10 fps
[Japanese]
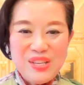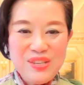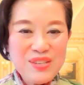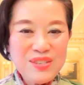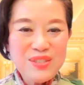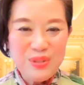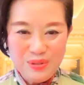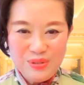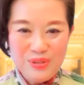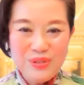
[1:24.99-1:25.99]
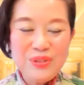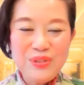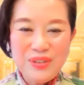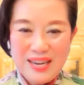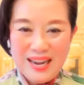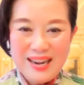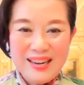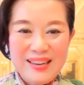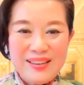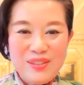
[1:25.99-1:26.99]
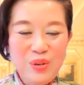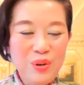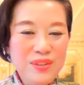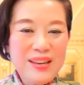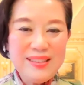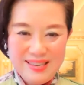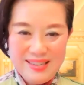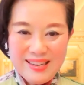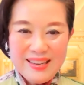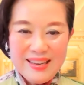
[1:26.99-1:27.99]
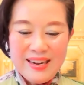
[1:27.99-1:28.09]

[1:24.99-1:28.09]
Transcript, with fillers: 人相ということがどんなに